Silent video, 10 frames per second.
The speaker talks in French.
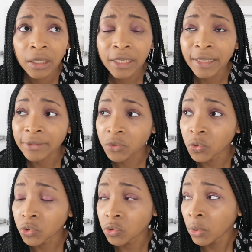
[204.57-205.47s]
quitte à ce
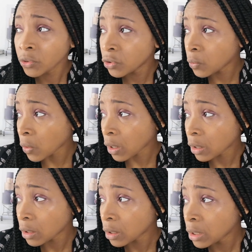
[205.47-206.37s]
qu'on se moque de moi,
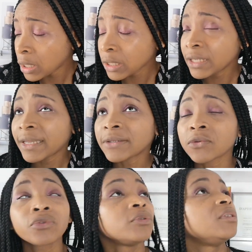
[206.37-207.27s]
quitte à ce
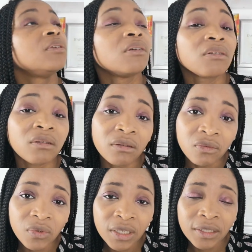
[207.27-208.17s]
qu'on se dise euh,
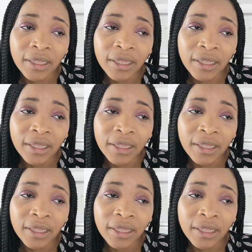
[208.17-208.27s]
oui,